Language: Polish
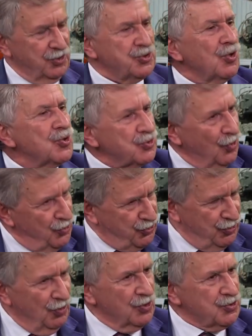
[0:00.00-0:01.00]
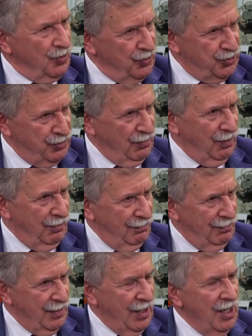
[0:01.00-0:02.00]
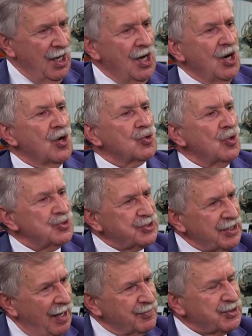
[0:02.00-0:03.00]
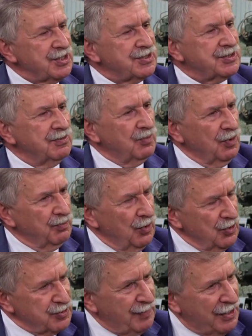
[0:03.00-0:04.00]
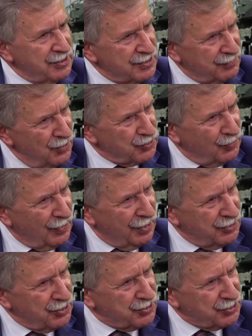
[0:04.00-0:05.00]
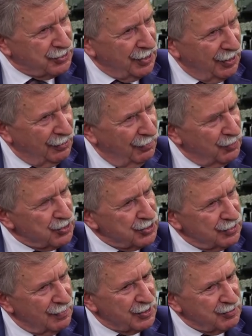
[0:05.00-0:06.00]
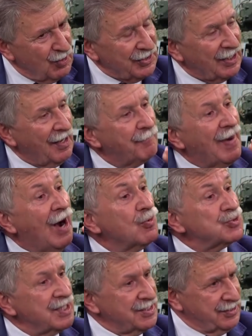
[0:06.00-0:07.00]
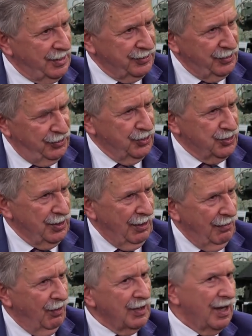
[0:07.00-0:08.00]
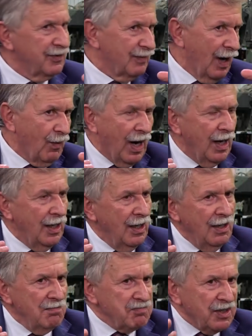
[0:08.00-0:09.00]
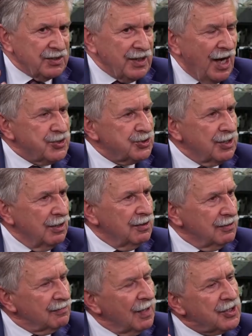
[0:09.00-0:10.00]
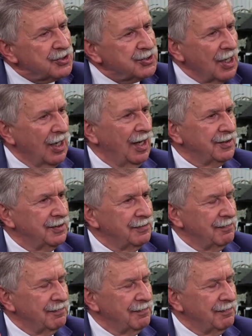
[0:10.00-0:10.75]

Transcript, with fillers: to się rozchodzi, rozchodziło. Rosja przez, po rozpadzie Związku Radzieckiego, proszę zobaczyć, była taka pauza strategiczna. Ona trwała 15-20 lat.